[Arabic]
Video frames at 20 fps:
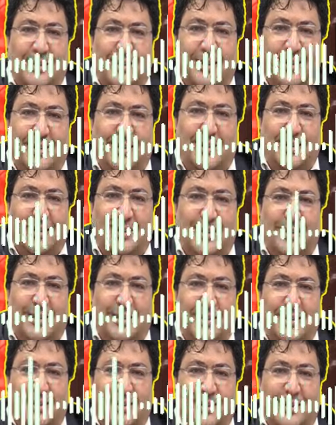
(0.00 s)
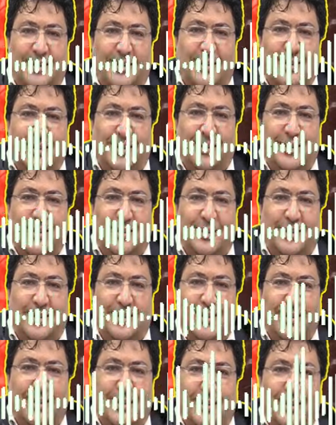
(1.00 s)
وكنقراو واحد البركه ديال
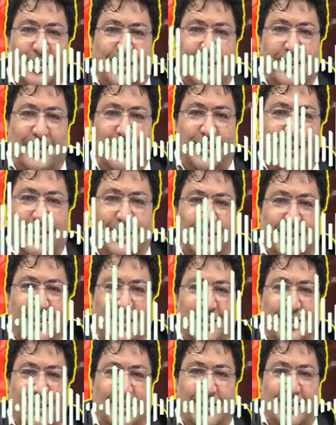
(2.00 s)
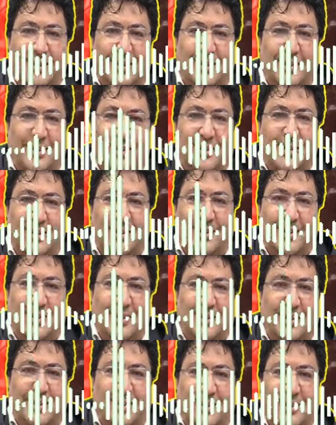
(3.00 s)
القران الكريم من بينها
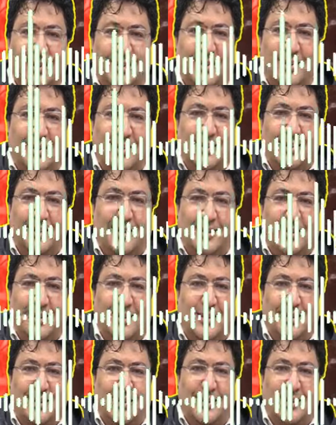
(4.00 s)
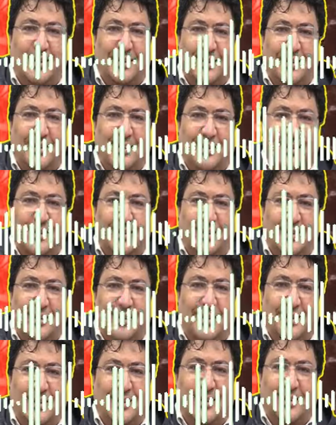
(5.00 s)
قل هو الله احد
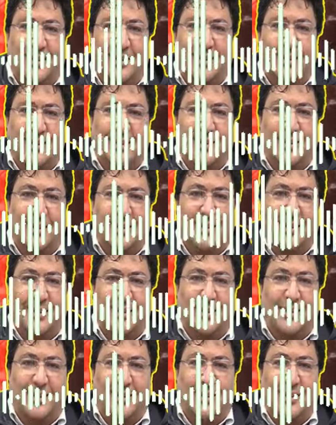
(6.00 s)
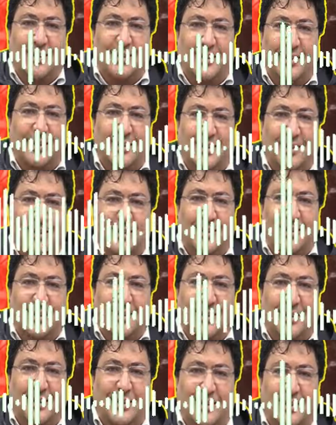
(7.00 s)
والمعوذتين كان النبي صلى
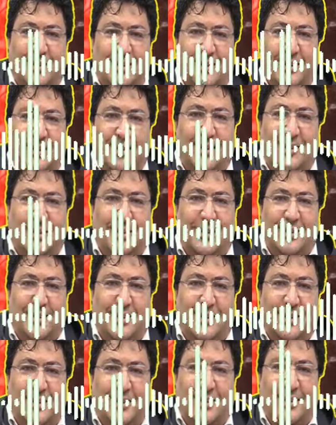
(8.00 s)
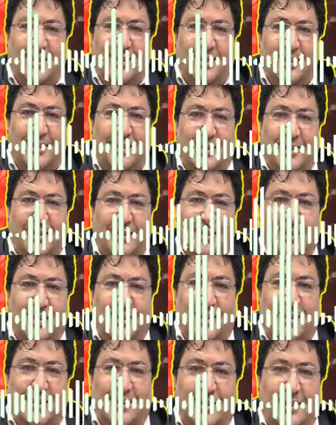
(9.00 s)
الله عليه وسلم يعيد
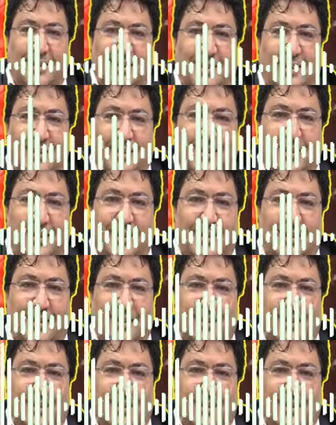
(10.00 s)
الحسن والحسين